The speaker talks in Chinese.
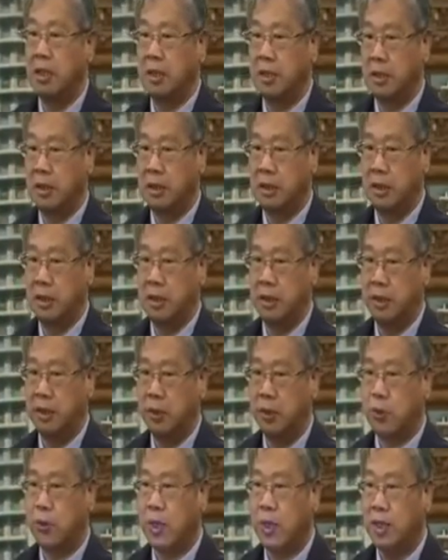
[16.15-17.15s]
呃，
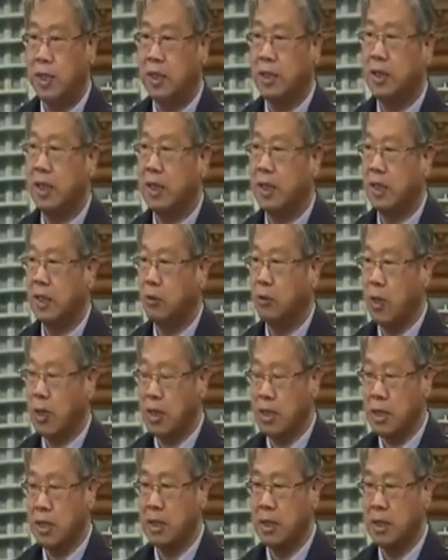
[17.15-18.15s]
有关大家很
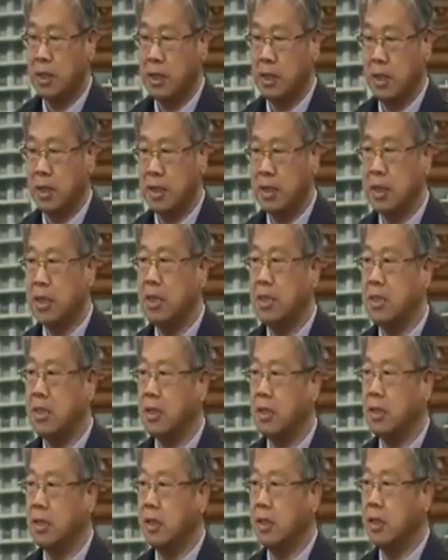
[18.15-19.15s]
关心的金
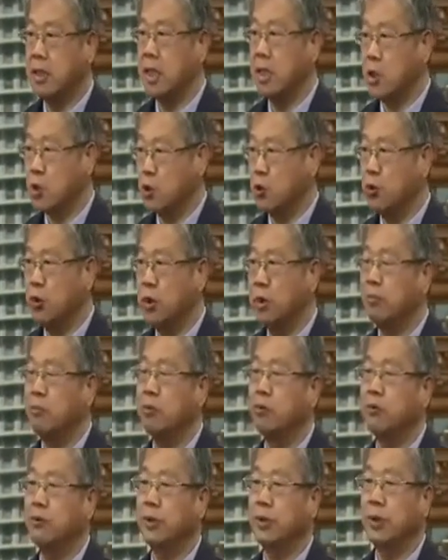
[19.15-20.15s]
色的建筑物的
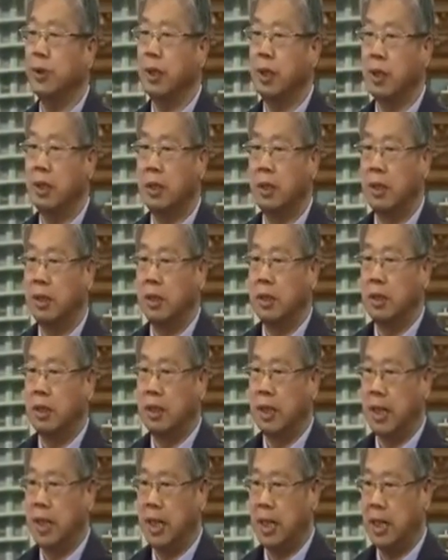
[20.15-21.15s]
部分哈，
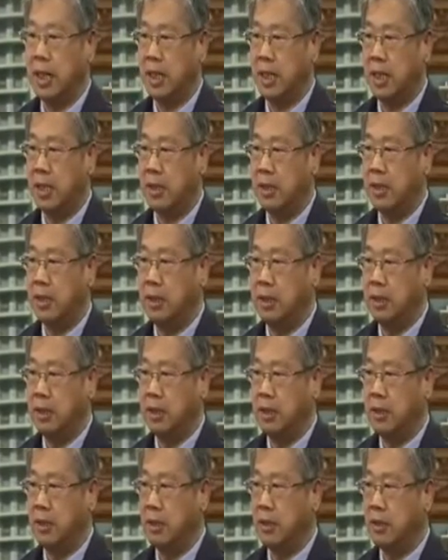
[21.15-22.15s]
那
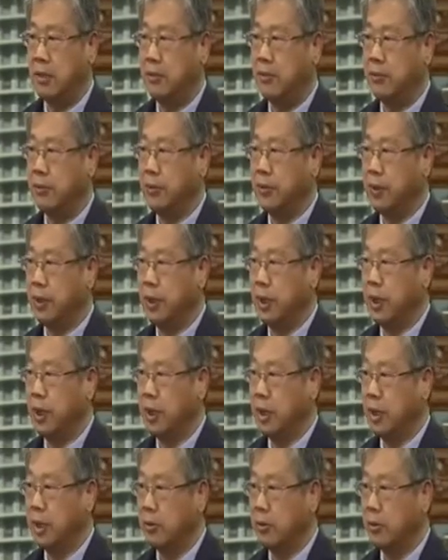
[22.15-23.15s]
呃
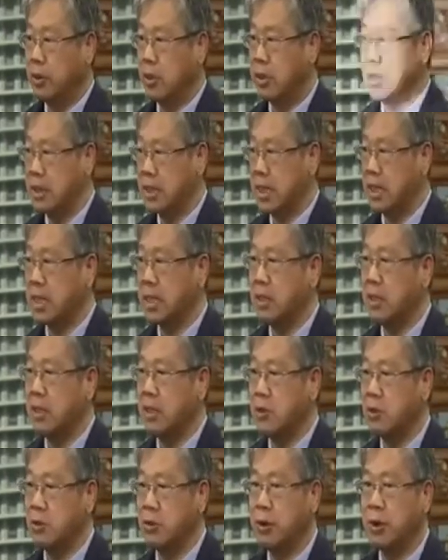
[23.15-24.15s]
呃，我仅在这
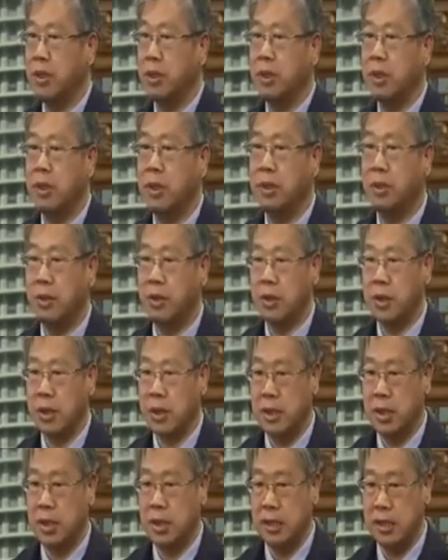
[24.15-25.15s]
边做一呃
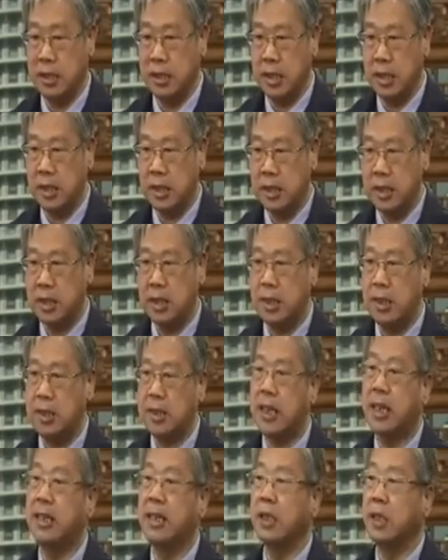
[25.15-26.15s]
一呃三
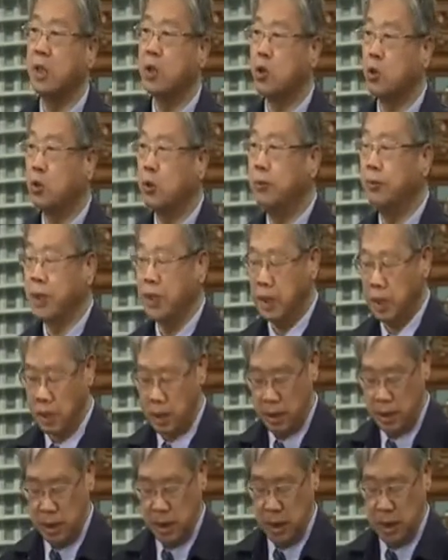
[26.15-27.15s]
三点的说明
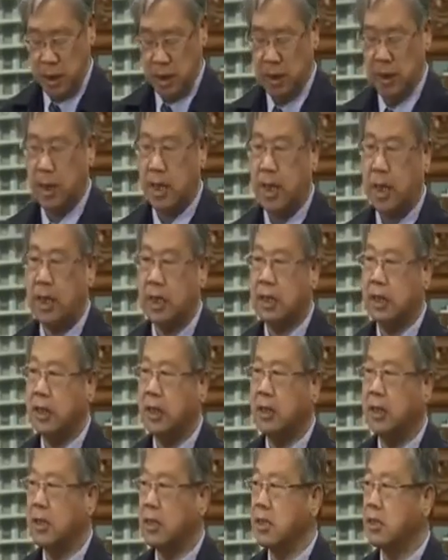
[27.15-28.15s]
哈。那
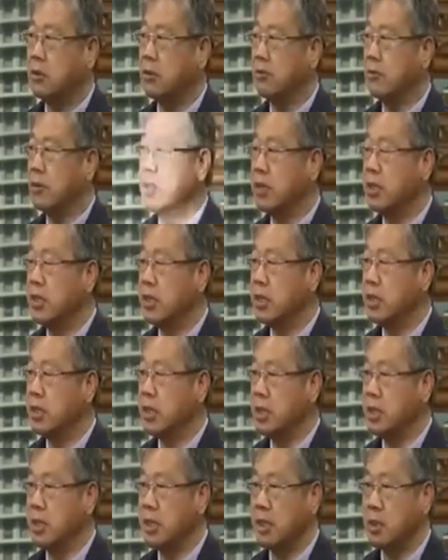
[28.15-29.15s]
第一点是我们近视
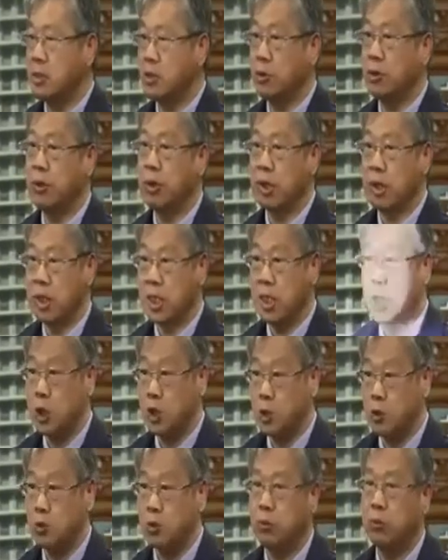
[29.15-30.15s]
金色所有的建
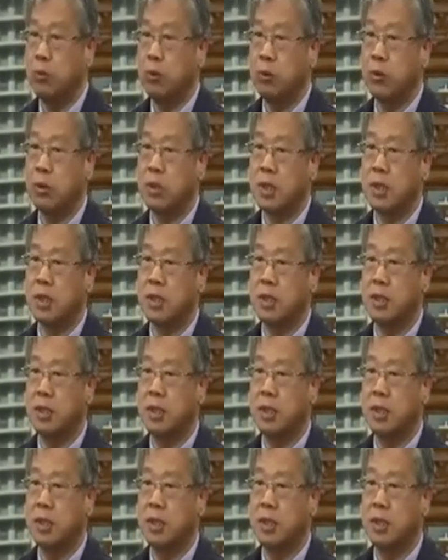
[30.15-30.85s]
筑物都是